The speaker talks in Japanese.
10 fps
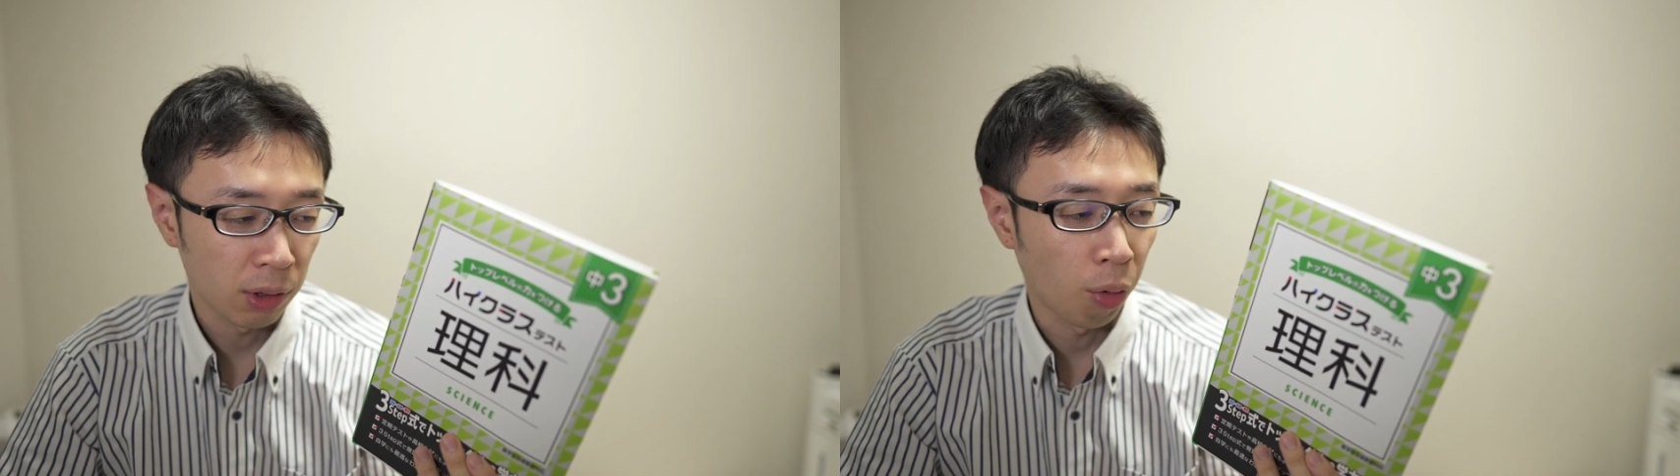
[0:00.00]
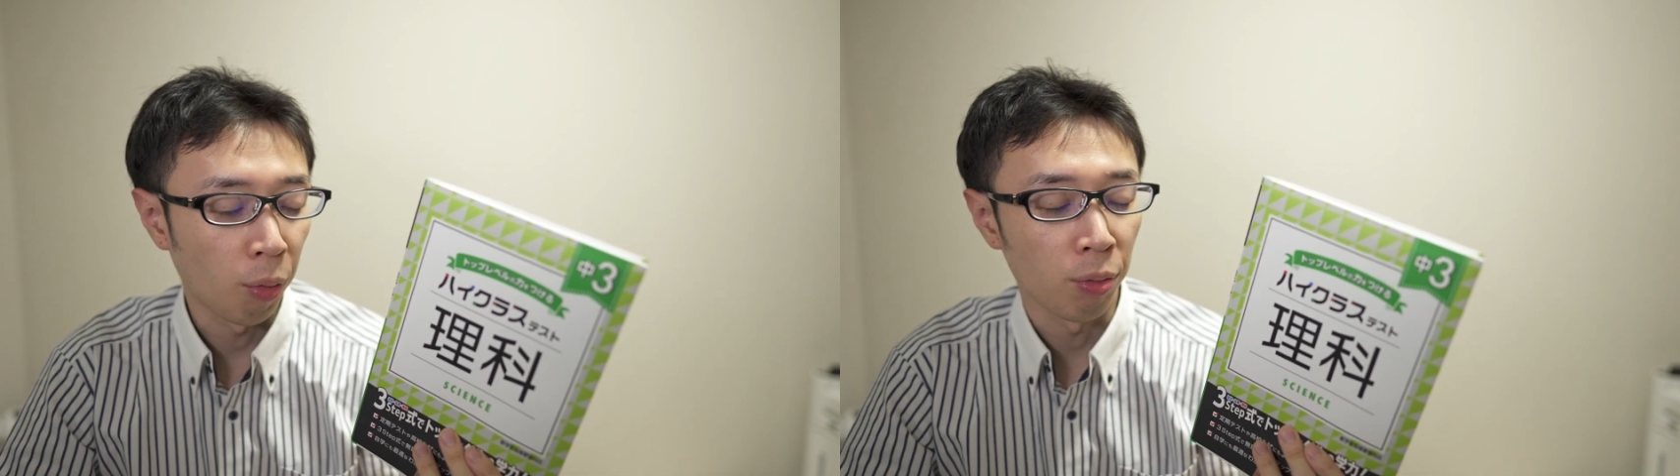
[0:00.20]
んっ
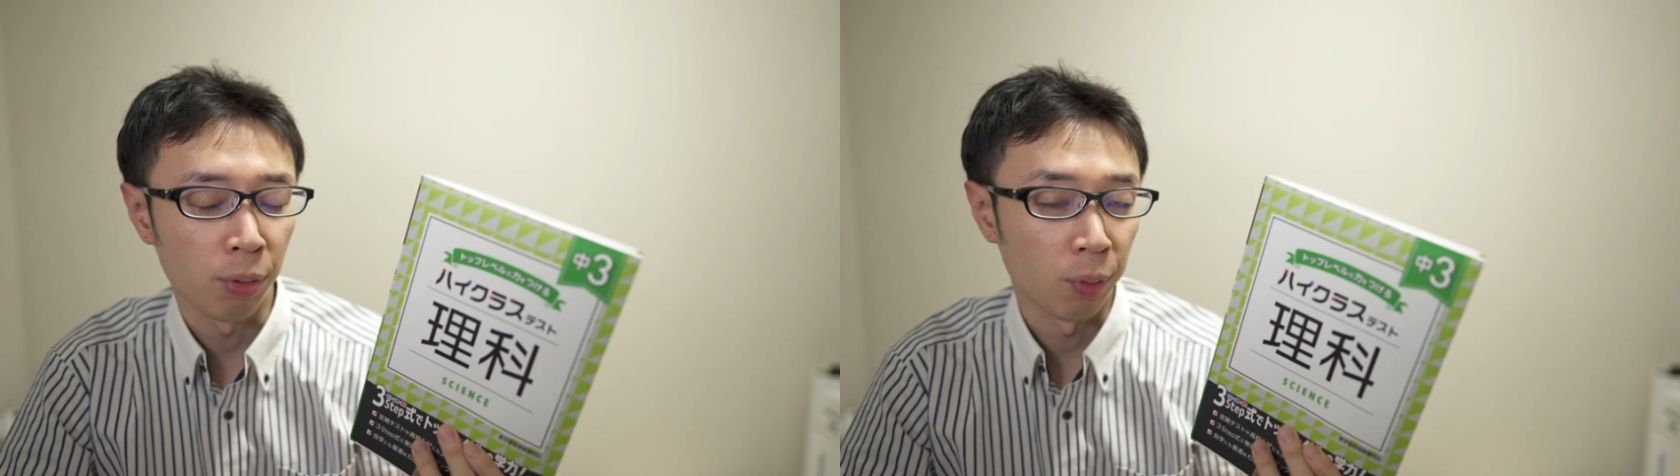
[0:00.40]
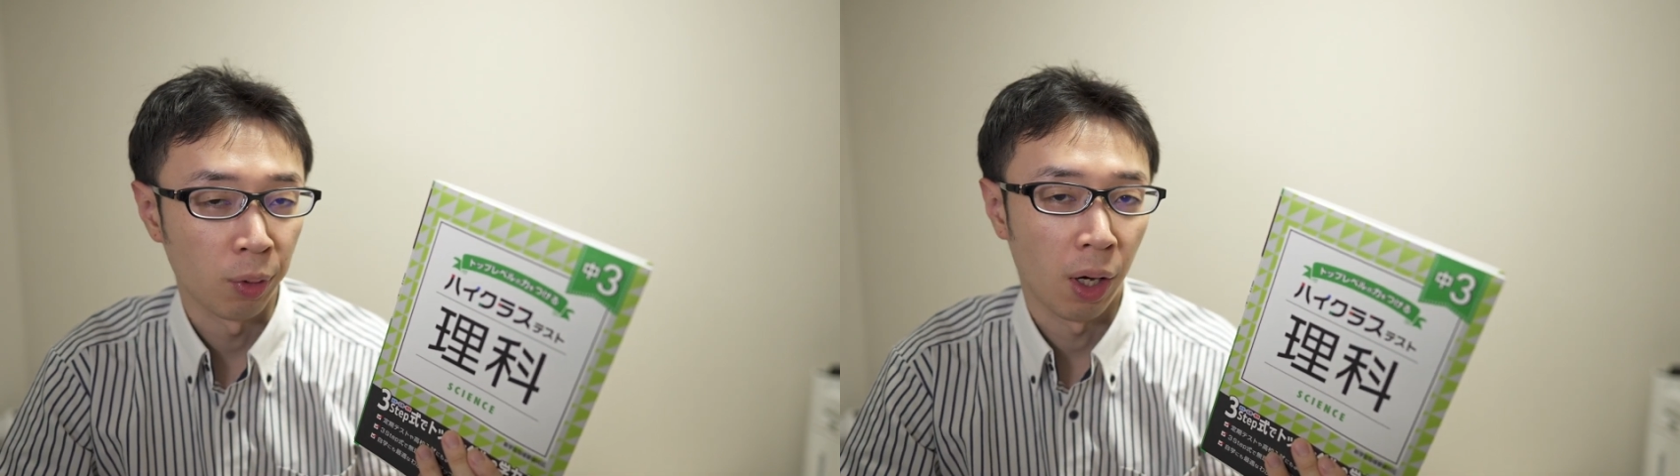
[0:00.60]
て思う
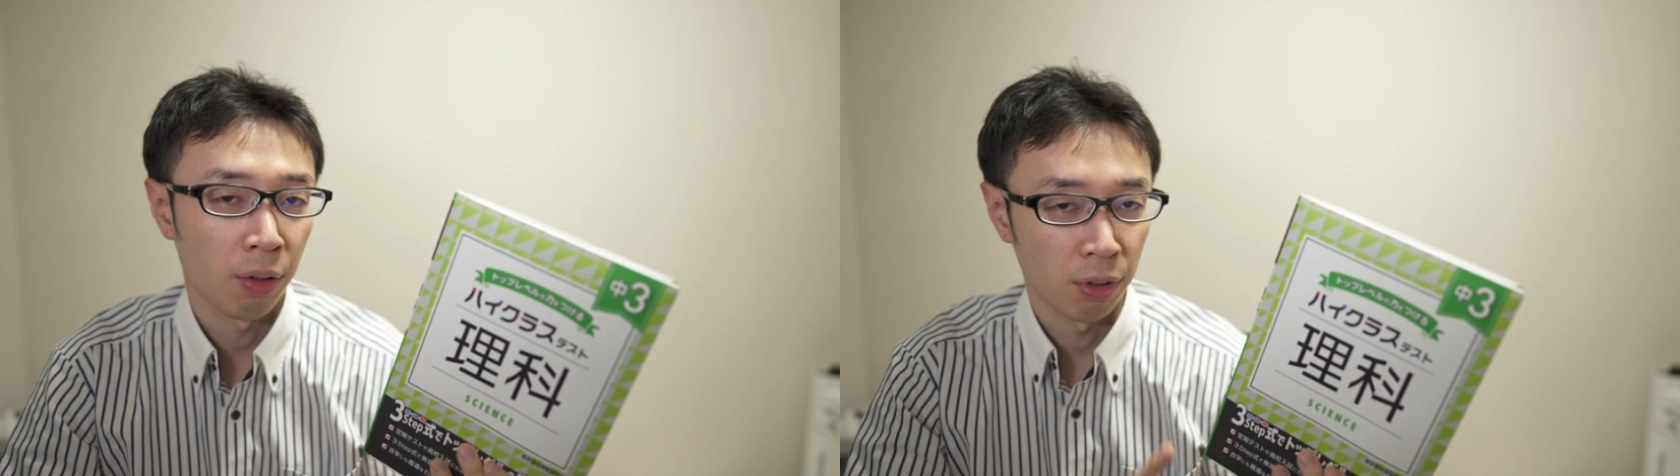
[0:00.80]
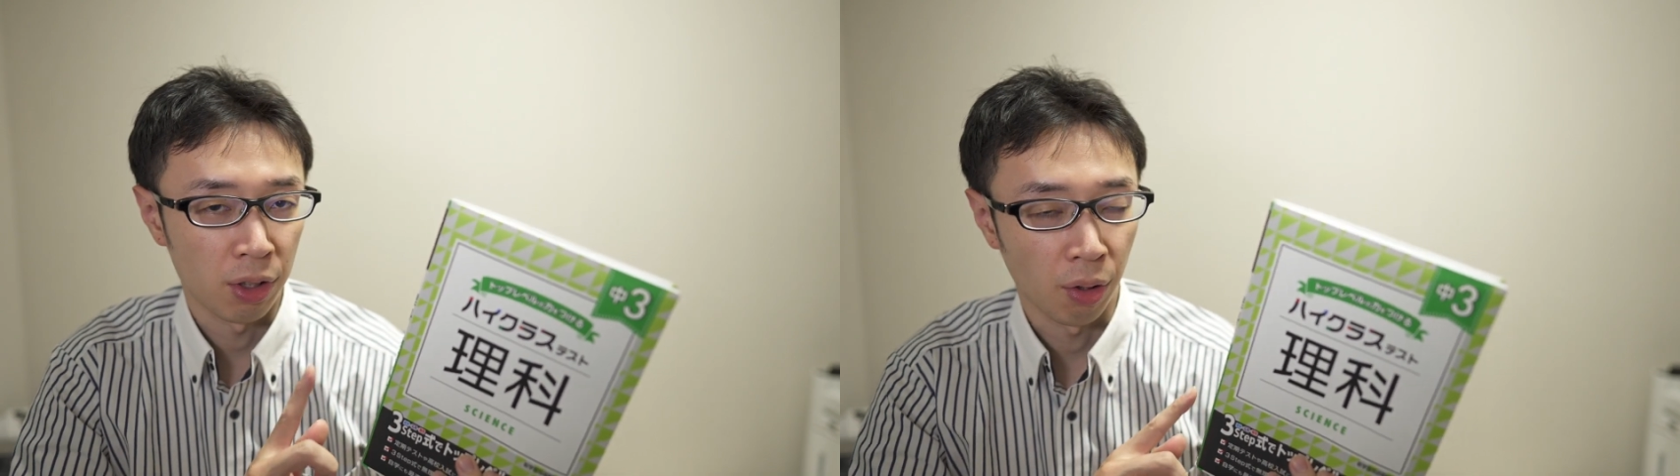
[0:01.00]
部分があ
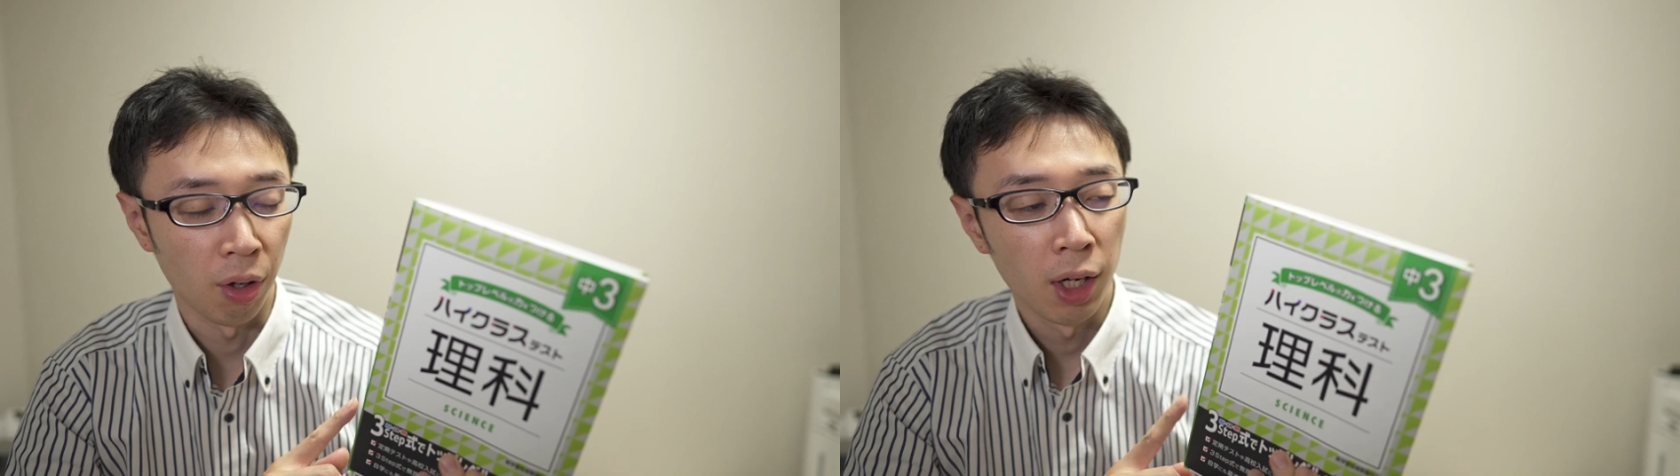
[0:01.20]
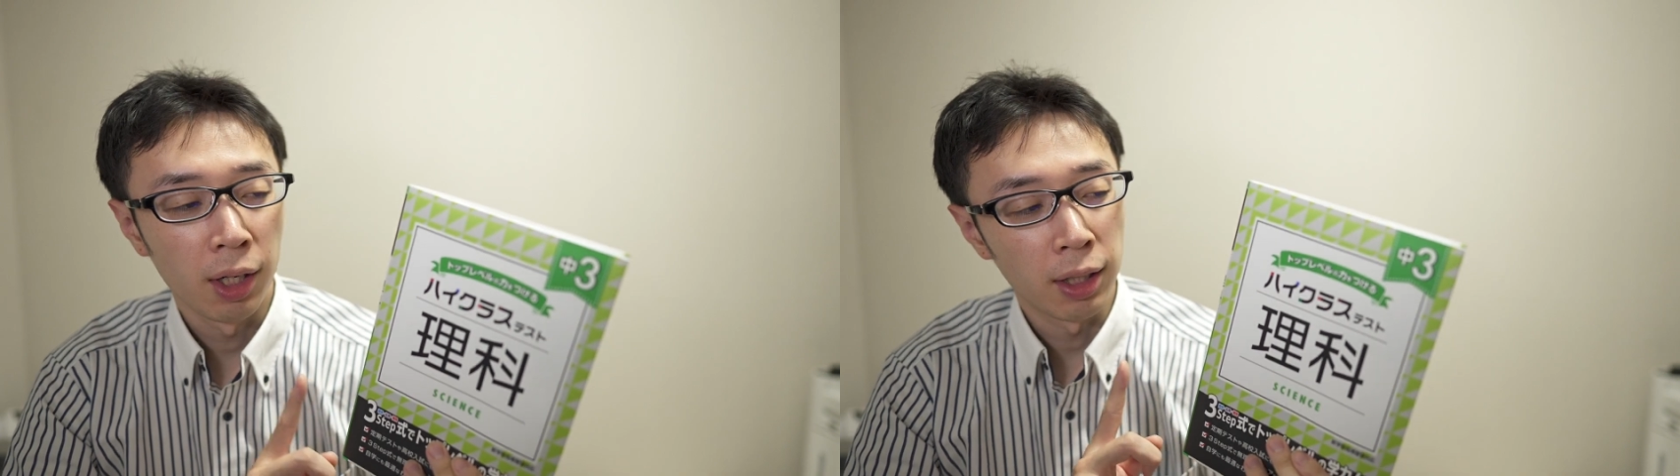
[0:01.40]
るんですよ。